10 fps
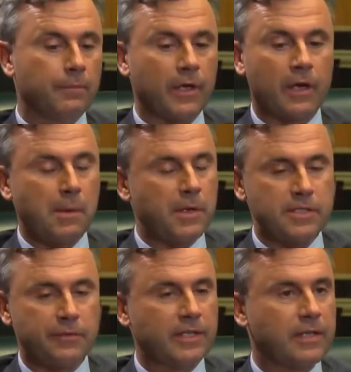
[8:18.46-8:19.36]
Und dann kann man
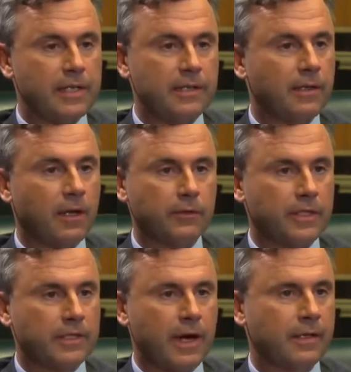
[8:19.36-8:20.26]
jetzt aber nicht Griechenland und
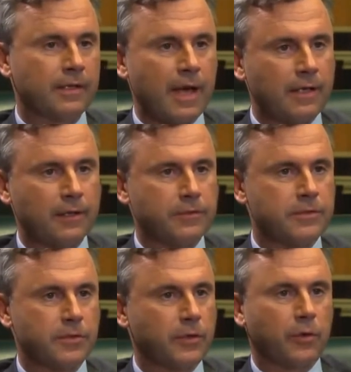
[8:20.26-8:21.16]
Italien alleine lassen
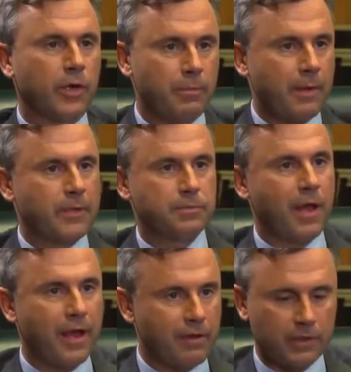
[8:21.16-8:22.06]
und sagen, und alle bleiben jetzt
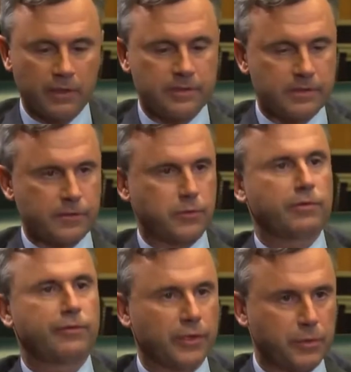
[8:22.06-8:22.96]
bei euch, weil da ist das
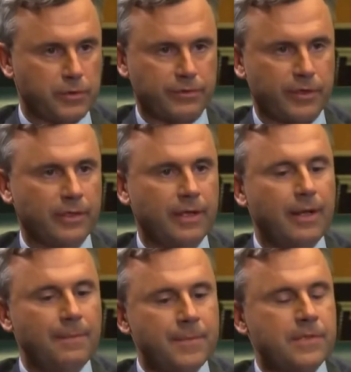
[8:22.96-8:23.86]
Asylverfahren durchgeführt worden,
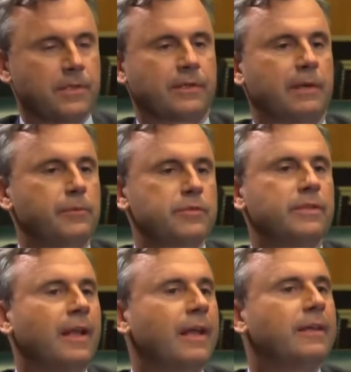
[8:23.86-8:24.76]
sondern da müssen
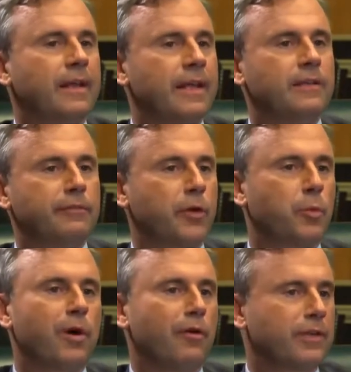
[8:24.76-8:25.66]
die Leute gerecht auf
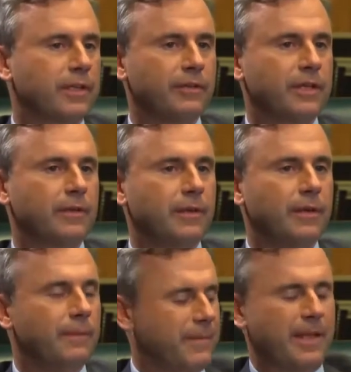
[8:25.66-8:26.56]
Europa aufgeteilt werden.
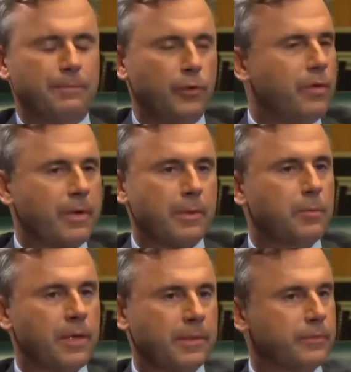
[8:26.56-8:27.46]
Und dann hätten wir überhaupt kein
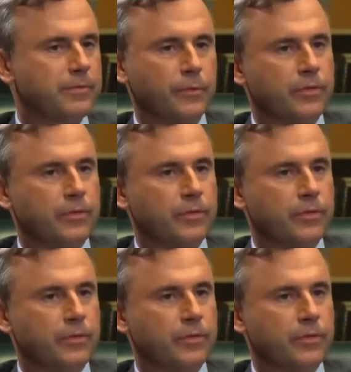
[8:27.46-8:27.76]
Problem, dann wird es